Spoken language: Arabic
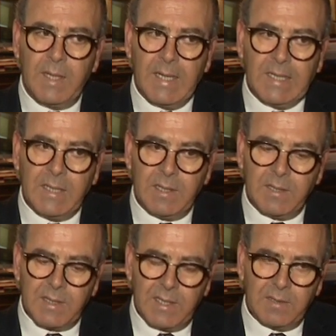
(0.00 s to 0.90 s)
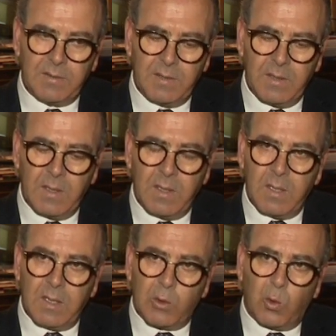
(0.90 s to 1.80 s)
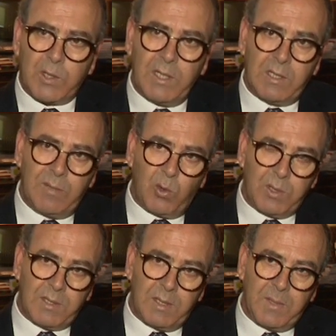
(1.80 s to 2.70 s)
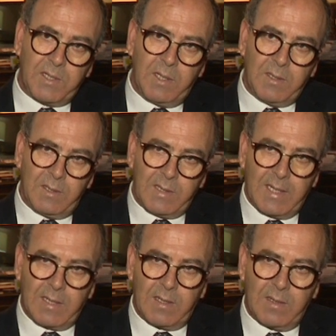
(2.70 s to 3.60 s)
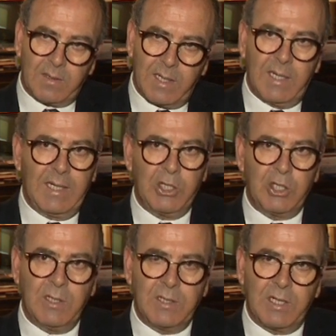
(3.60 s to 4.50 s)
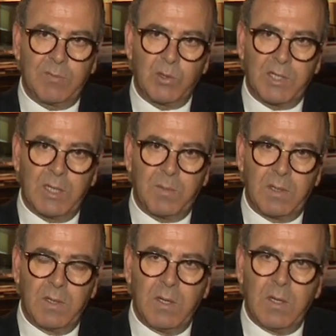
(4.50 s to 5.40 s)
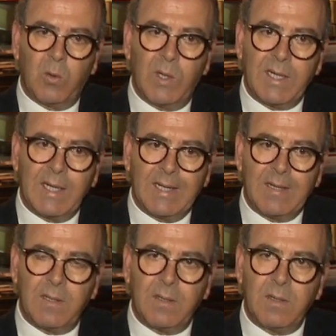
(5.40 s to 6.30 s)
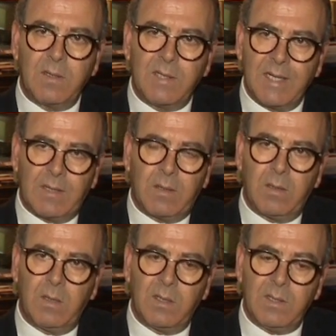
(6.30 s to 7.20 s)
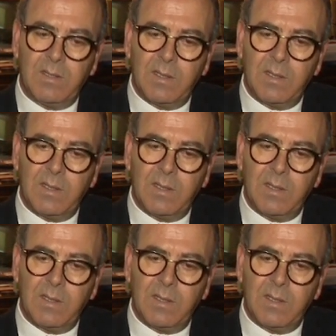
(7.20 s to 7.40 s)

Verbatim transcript: يعني سنة توطيد المكتسبات التي تحققت خلال 20 سنة المنصرمة ولكن أيضا سنة التي